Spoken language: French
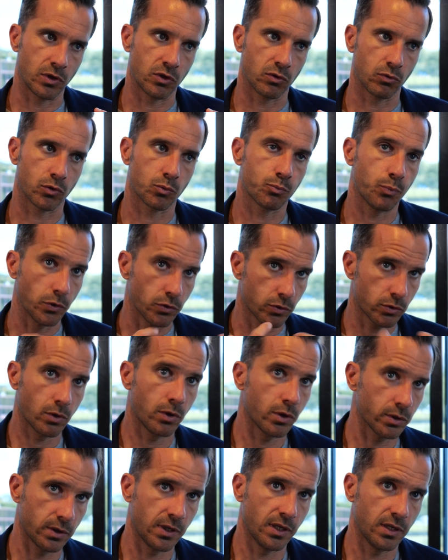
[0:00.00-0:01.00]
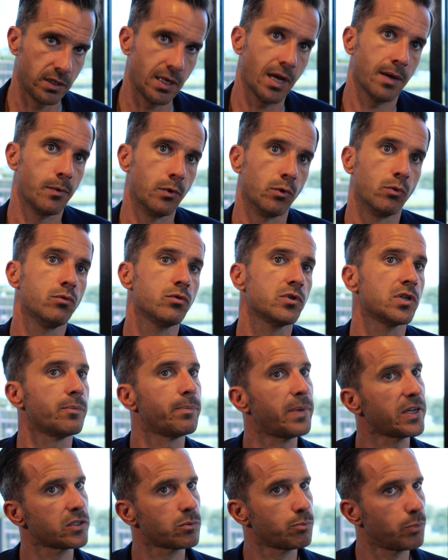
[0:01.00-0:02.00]
sont sponsors des Diables Rouges et
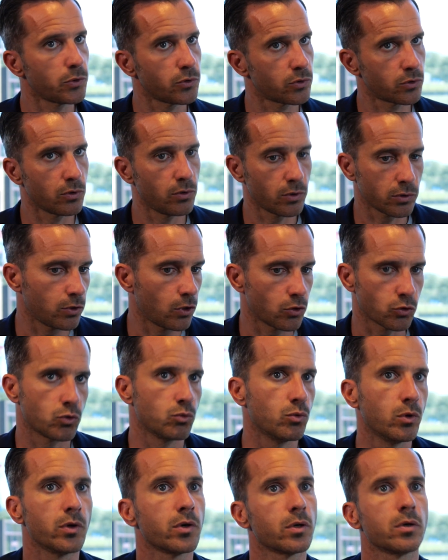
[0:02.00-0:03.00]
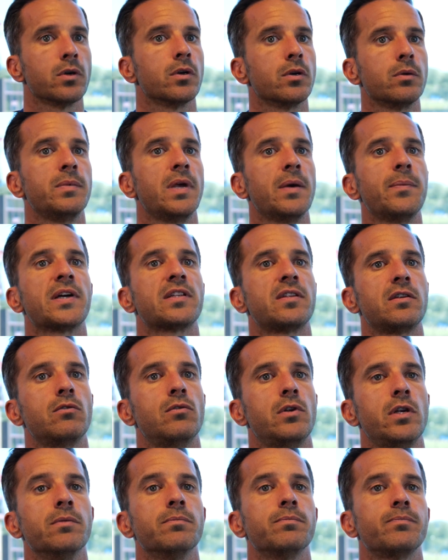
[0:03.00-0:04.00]
pas sponsors d'un joueur euh, bien
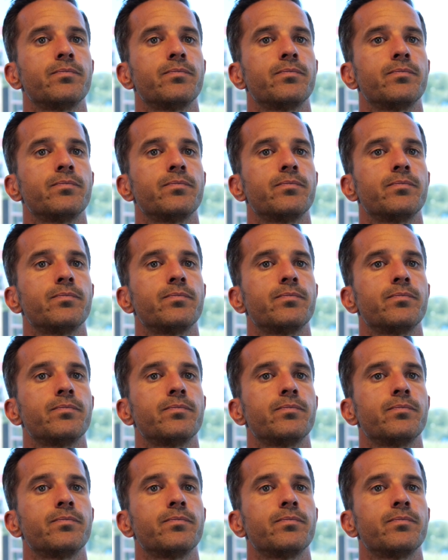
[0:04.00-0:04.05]
particulier.